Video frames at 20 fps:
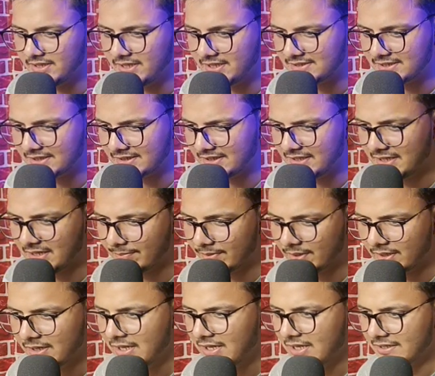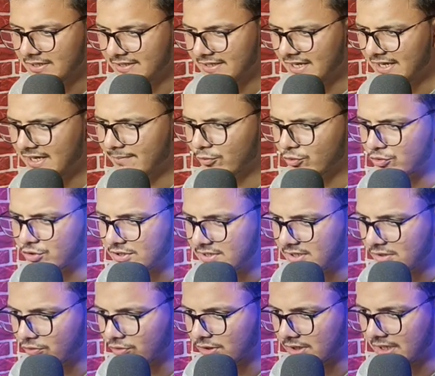देख सकते हैं यहाँ पर ये एक
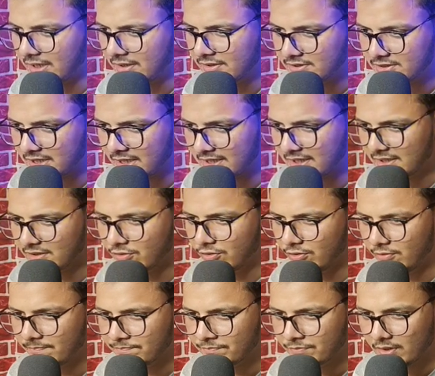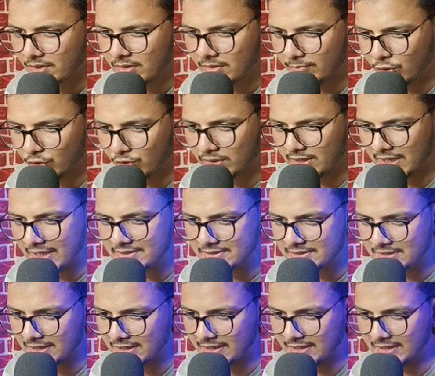प्रोसीजर होता है चैनल को मोनिटाइज
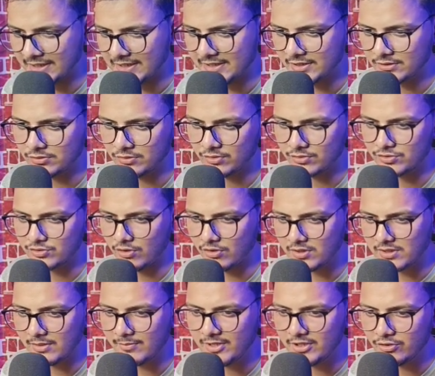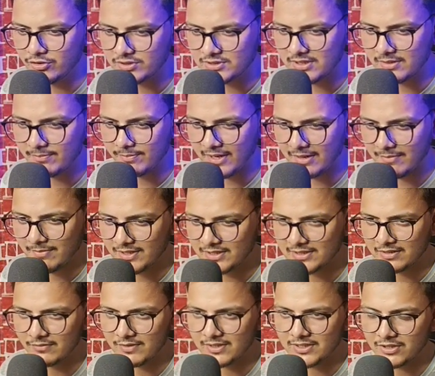करने के लिए तो शॉर्ट की वीडियो इसलिए प्राइवेट
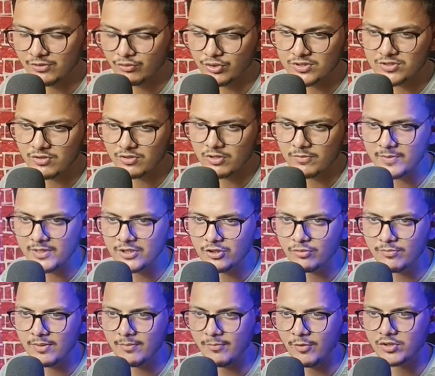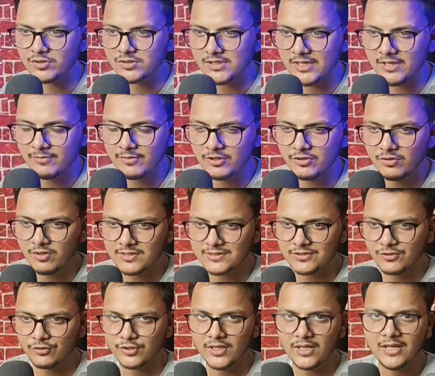करवाते हैं क्योंकि शॉर्ट वीडियो में बहुत सारी वीडियो ऐसी
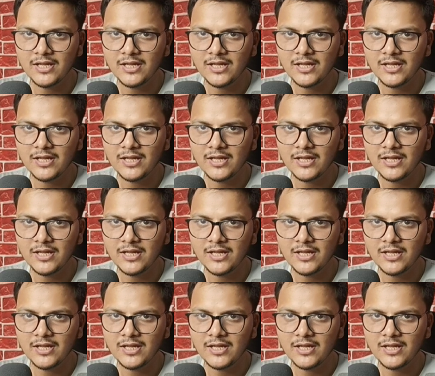होती है